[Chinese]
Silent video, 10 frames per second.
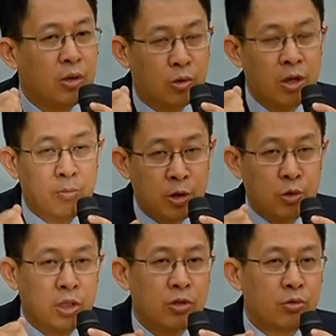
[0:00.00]
我很明
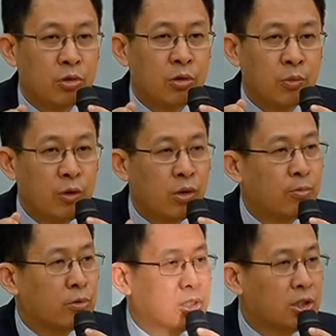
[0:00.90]
确的说，完全
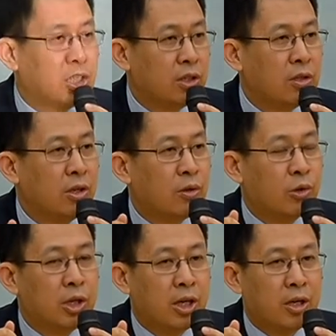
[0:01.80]
不知情，
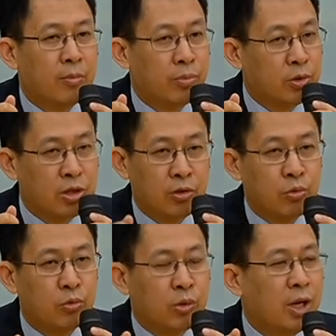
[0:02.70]
我也不涉
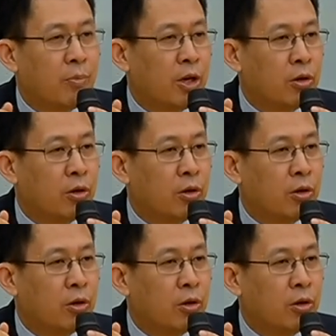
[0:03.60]
入，也没